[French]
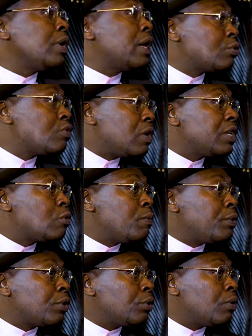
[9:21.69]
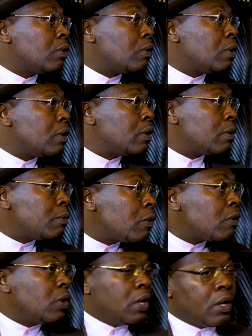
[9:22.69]
Il y a souvent des coupures d'eau.
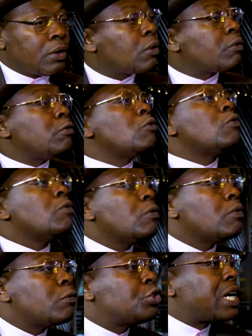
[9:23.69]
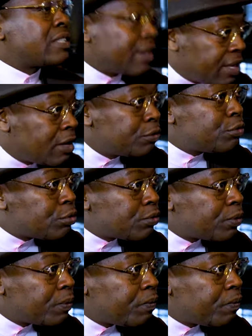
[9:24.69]
bon, donc vous vous chassez rien du tout